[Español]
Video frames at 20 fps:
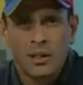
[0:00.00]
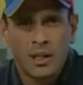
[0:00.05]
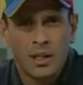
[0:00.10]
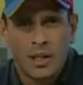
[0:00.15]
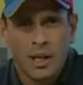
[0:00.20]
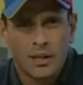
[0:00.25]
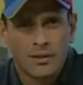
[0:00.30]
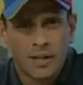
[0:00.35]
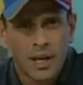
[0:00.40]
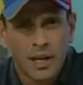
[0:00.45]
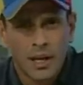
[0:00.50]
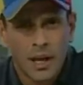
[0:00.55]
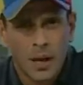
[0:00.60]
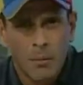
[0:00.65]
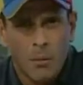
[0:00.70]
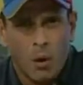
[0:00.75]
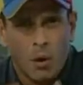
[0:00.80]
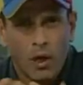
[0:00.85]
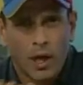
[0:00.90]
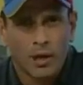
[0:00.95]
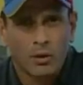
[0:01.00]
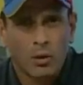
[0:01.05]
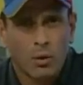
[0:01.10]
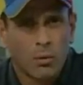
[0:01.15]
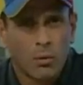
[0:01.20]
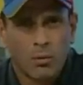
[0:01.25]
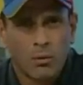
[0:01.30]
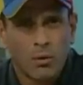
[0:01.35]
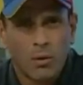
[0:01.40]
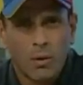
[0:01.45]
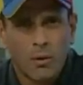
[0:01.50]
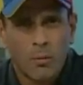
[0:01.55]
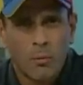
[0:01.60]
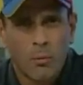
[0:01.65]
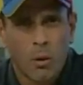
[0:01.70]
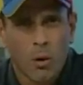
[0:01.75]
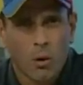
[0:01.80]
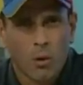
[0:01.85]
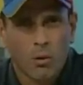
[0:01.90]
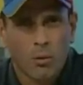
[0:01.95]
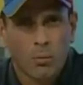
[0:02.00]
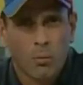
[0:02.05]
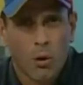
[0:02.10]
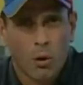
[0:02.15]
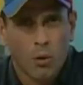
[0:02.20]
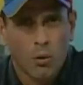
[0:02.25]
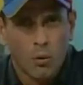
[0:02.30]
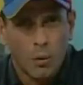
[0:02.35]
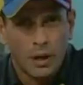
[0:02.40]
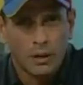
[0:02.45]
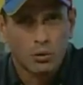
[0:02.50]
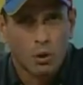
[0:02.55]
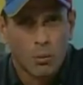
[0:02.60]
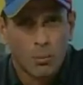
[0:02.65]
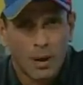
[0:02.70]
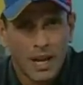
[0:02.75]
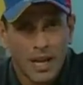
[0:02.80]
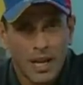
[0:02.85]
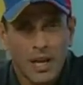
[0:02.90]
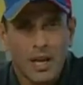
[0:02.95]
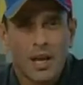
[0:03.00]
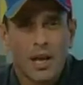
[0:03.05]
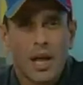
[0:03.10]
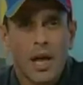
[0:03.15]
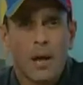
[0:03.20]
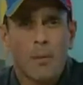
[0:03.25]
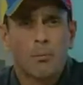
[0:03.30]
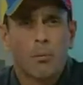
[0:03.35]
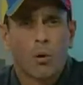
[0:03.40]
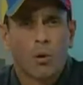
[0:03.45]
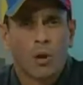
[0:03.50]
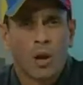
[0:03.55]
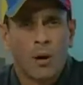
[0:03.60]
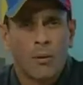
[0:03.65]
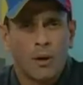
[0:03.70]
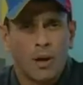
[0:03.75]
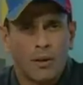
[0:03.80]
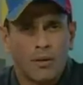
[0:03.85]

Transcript: y que seguiremos dando por, por nuestro país es por la verdad.